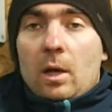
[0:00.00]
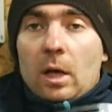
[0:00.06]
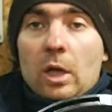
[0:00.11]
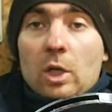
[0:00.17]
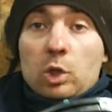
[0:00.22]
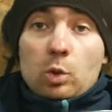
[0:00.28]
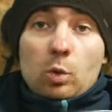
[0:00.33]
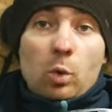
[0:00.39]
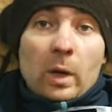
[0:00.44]
А
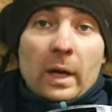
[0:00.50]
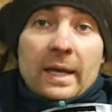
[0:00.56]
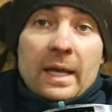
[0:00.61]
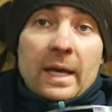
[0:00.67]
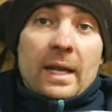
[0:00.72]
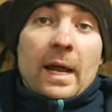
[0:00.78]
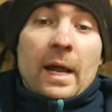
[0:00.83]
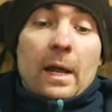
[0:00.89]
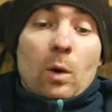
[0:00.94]
штука
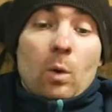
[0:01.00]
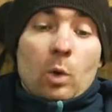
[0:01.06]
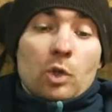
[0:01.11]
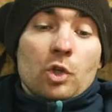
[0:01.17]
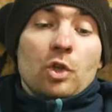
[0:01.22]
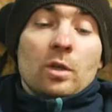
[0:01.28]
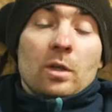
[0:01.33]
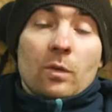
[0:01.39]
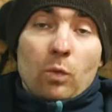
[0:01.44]
я реально
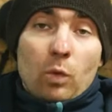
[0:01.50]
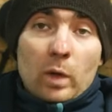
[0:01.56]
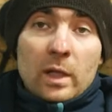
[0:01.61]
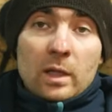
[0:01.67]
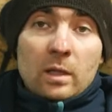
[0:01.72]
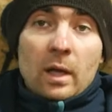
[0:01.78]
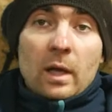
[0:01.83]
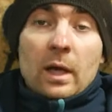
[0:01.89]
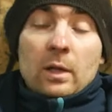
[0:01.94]
очень
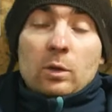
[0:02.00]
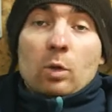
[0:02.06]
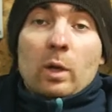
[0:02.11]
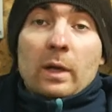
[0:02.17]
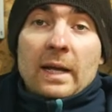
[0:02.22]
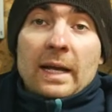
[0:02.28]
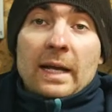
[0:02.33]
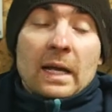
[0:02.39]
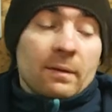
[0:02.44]
доволен,
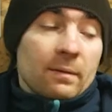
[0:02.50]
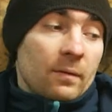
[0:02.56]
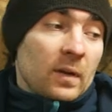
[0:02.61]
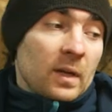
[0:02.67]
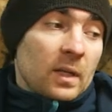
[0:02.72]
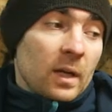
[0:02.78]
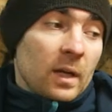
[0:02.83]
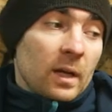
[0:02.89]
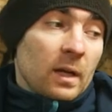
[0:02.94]
только, как вы
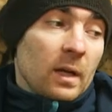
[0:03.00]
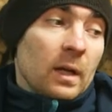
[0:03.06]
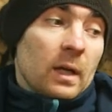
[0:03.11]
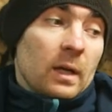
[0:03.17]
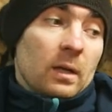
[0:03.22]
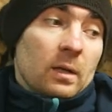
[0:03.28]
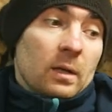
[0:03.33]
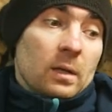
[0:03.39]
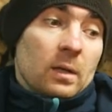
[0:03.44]
видели,
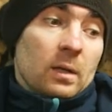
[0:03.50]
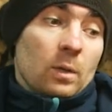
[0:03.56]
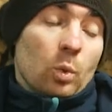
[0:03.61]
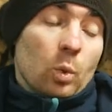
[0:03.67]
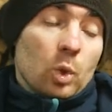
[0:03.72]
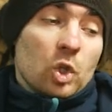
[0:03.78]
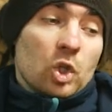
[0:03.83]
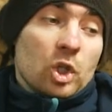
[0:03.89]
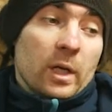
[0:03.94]
э,
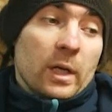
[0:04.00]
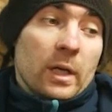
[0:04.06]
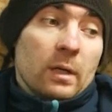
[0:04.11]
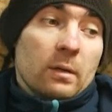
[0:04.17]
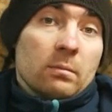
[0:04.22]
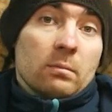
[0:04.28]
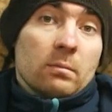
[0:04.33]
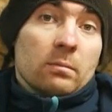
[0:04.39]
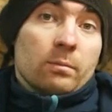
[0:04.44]
лучше
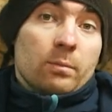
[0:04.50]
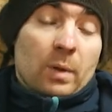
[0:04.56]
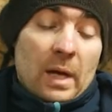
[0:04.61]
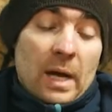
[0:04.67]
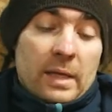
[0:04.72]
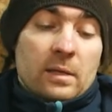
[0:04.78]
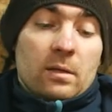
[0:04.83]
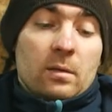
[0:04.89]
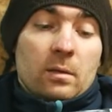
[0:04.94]

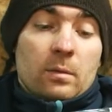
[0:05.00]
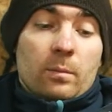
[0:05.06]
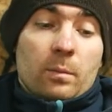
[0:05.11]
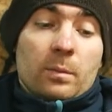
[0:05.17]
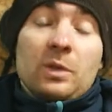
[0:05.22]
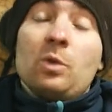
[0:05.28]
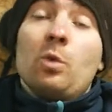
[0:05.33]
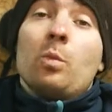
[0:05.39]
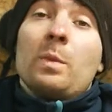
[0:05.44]
брать,
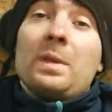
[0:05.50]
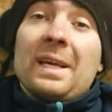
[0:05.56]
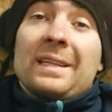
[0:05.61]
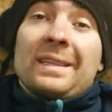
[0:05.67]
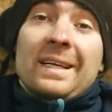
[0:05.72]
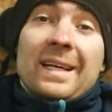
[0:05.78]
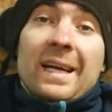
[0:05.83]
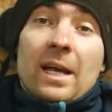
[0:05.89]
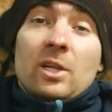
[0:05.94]
ну, мне
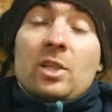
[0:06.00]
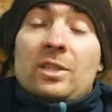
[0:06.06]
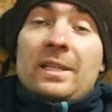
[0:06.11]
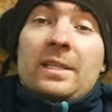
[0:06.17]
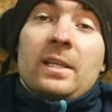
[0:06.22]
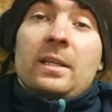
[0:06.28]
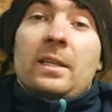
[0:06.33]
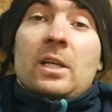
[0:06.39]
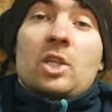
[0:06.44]
так кажется,
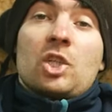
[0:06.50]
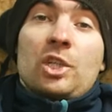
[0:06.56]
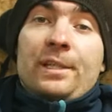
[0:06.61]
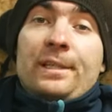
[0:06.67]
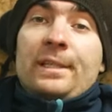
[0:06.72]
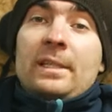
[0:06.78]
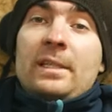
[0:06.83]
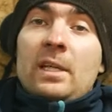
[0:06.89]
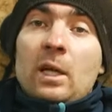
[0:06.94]
не на
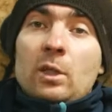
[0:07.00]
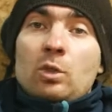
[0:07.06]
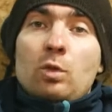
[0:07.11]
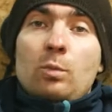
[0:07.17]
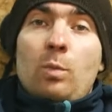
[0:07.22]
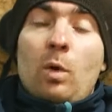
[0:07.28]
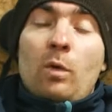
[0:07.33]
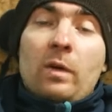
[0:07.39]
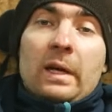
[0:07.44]
60
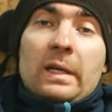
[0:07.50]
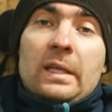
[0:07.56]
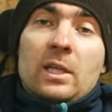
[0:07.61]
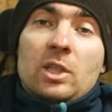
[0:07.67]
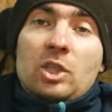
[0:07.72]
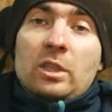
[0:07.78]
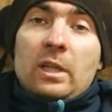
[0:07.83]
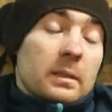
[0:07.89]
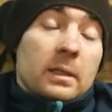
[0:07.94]
зубов,
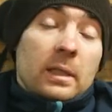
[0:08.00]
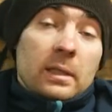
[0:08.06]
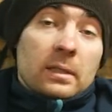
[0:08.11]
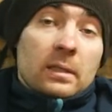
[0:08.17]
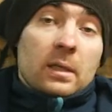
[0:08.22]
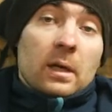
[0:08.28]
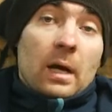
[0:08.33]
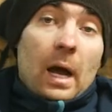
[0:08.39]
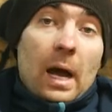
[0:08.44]
конечно,
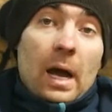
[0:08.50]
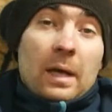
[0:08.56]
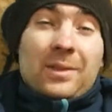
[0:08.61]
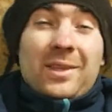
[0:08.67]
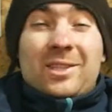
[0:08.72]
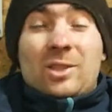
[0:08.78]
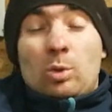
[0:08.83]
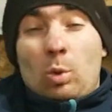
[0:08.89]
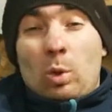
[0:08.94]
диск, а
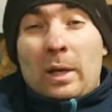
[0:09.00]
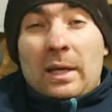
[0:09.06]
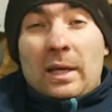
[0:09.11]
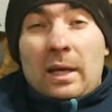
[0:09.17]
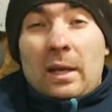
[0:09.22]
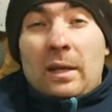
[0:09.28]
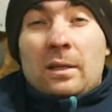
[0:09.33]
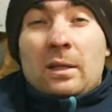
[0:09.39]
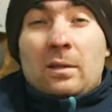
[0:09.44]
на 40
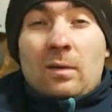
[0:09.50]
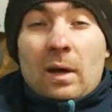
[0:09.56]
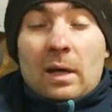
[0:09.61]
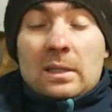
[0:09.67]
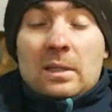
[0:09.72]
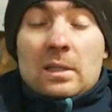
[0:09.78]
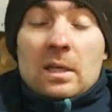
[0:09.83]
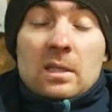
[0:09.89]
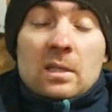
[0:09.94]
или на
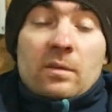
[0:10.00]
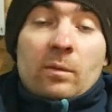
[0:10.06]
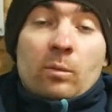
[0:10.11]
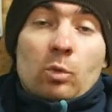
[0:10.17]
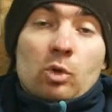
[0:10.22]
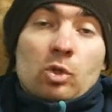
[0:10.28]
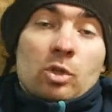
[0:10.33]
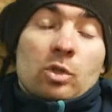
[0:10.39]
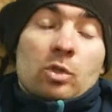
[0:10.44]
20, если вам
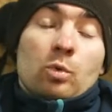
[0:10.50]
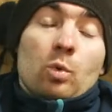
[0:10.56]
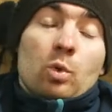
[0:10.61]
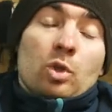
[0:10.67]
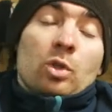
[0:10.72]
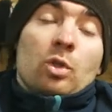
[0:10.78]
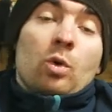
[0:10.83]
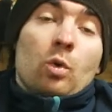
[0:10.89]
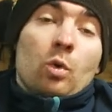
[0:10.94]
нужен,
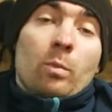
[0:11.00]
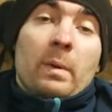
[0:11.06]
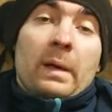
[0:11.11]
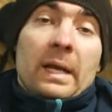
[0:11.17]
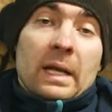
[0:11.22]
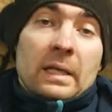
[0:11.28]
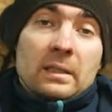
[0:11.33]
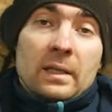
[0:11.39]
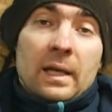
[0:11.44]
нужен грубый
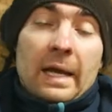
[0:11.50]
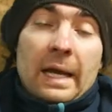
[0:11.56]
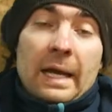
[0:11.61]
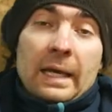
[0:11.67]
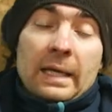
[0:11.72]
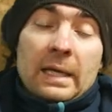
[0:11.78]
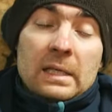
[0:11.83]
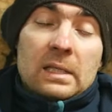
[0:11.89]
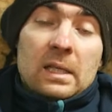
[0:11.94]
рез.
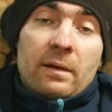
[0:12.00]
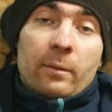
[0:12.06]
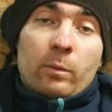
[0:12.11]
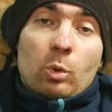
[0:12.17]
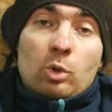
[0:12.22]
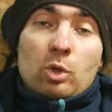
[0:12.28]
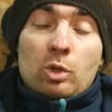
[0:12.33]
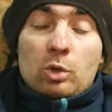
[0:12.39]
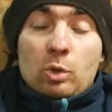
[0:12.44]
Если вам
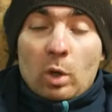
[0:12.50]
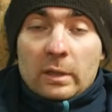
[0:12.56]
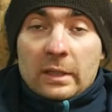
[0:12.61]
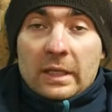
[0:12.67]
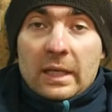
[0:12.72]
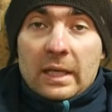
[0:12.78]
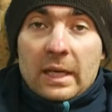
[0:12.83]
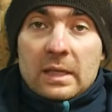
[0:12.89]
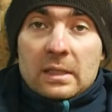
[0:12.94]
нужен
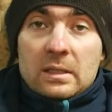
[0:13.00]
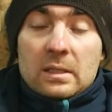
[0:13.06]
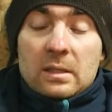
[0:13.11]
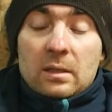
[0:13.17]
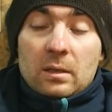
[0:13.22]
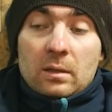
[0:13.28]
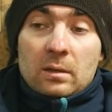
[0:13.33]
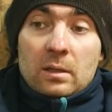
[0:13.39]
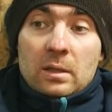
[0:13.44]
тонкий рез,
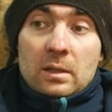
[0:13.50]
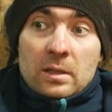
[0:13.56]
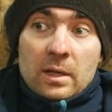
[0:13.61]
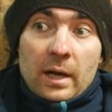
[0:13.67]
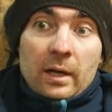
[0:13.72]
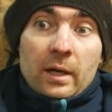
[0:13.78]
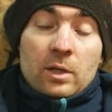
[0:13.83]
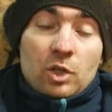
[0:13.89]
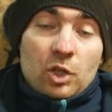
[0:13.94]
э,
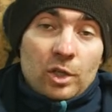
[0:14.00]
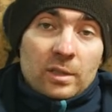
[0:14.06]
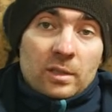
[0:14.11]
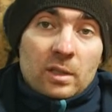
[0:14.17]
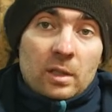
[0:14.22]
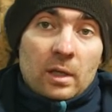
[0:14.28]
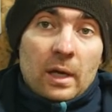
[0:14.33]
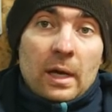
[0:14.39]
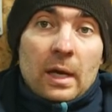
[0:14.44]
идеально
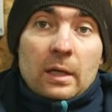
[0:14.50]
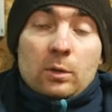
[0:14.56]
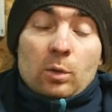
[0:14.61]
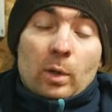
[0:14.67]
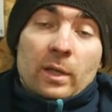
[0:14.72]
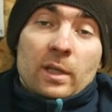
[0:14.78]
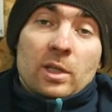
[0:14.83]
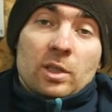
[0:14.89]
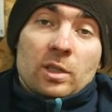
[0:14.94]
чистый, то,
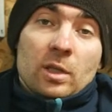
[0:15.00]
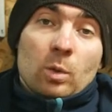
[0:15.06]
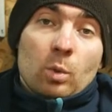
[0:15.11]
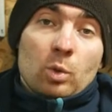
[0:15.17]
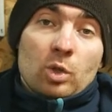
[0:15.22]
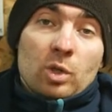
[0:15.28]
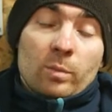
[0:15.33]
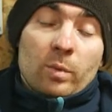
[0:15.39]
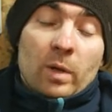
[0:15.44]
конечно,
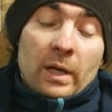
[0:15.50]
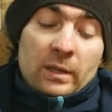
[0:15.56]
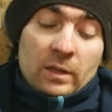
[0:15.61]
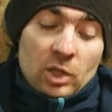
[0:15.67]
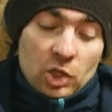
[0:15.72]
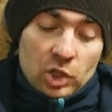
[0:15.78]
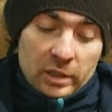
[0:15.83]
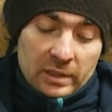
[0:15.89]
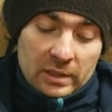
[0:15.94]
лучше брать
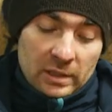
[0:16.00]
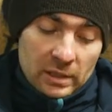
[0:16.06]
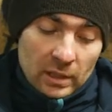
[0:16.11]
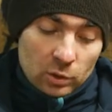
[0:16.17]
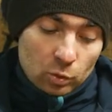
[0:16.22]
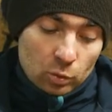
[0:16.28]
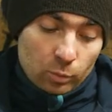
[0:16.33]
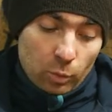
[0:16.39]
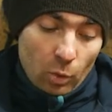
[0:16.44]
на
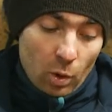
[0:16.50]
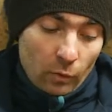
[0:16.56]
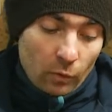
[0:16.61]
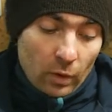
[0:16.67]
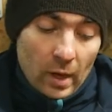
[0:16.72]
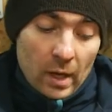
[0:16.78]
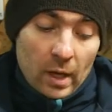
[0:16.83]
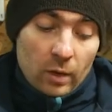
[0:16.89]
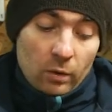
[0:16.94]
60 зубов,
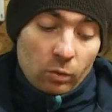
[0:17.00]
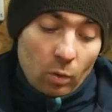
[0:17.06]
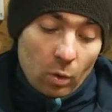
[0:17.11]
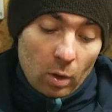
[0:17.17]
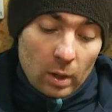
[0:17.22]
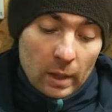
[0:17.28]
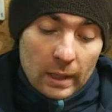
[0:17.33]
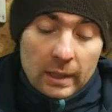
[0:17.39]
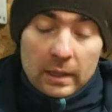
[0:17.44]

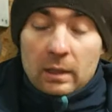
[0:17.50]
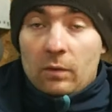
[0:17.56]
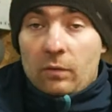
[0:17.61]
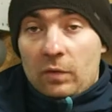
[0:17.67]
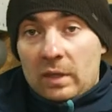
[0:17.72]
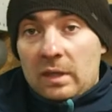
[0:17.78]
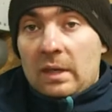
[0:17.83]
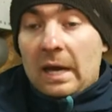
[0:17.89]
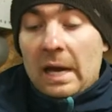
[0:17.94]
но
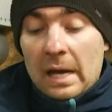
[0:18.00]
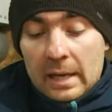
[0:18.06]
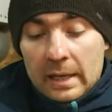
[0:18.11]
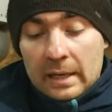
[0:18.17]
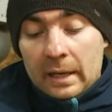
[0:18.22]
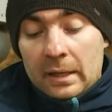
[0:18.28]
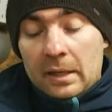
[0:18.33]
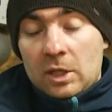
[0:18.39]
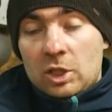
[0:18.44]
в идеале,
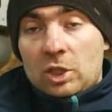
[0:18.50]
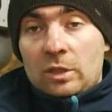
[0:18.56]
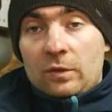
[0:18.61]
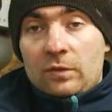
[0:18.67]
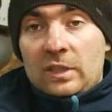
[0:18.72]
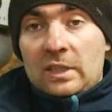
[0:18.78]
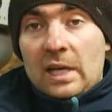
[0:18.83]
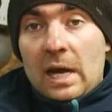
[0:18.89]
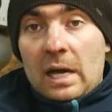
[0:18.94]
конечно,
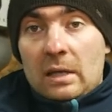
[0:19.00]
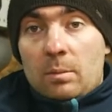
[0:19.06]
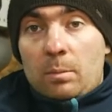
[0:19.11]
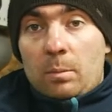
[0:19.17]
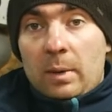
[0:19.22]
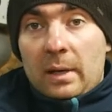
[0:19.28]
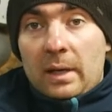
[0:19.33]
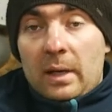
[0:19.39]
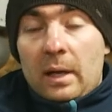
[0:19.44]
взять
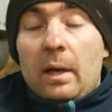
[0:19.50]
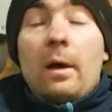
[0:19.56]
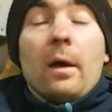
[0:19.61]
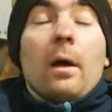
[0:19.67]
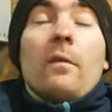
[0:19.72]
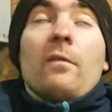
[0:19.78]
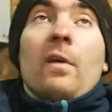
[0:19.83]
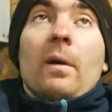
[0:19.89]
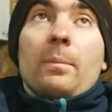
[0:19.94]
бы
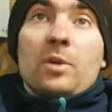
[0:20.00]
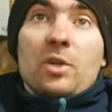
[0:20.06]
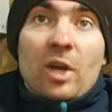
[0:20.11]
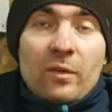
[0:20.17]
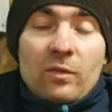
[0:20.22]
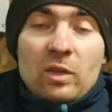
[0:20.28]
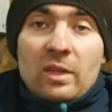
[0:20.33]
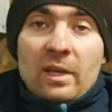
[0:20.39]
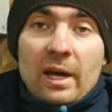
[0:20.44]

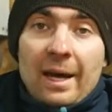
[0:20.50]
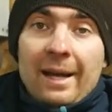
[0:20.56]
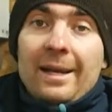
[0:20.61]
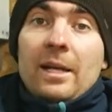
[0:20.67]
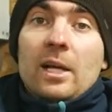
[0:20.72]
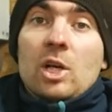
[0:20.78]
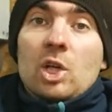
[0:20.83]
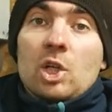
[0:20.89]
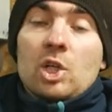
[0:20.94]
Вообще в
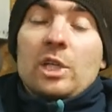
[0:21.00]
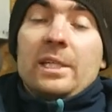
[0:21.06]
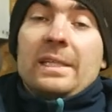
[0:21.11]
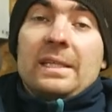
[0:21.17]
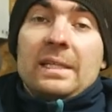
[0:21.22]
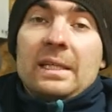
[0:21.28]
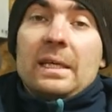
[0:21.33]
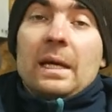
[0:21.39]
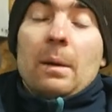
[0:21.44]
идеале
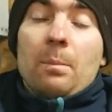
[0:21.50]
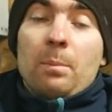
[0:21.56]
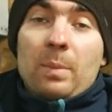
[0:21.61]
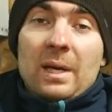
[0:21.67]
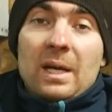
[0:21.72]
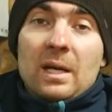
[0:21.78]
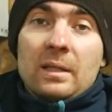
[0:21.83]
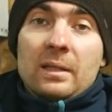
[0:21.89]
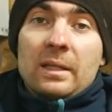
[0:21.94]

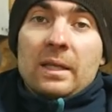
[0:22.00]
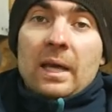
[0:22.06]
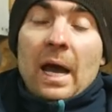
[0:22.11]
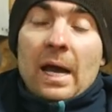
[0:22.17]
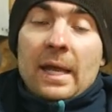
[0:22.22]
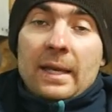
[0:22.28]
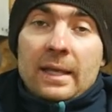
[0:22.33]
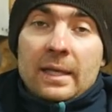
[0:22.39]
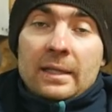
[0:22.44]
6-амперный
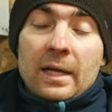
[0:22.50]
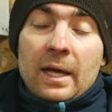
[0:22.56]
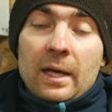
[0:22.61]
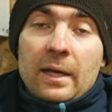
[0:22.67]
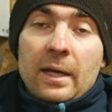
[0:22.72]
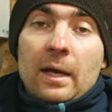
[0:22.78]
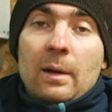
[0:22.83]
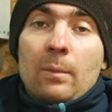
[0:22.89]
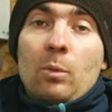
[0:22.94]

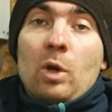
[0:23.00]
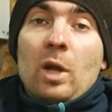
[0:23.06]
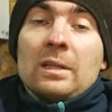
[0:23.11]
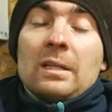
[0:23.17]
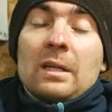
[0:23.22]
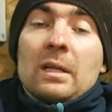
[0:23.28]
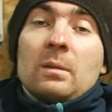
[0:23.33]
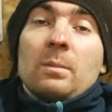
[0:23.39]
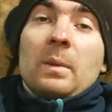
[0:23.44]
оригинальный
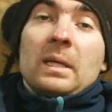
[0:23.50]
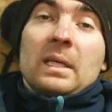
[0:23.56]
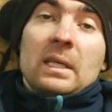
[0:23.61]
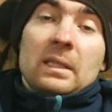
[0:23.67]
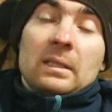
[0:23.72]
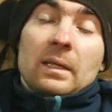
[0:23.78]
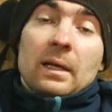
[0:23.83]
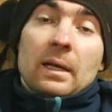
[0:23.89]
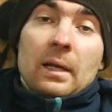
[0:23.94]
аккумулятор от
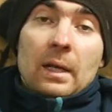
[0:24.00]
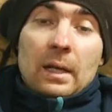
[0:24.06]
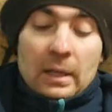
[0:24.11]
Makita.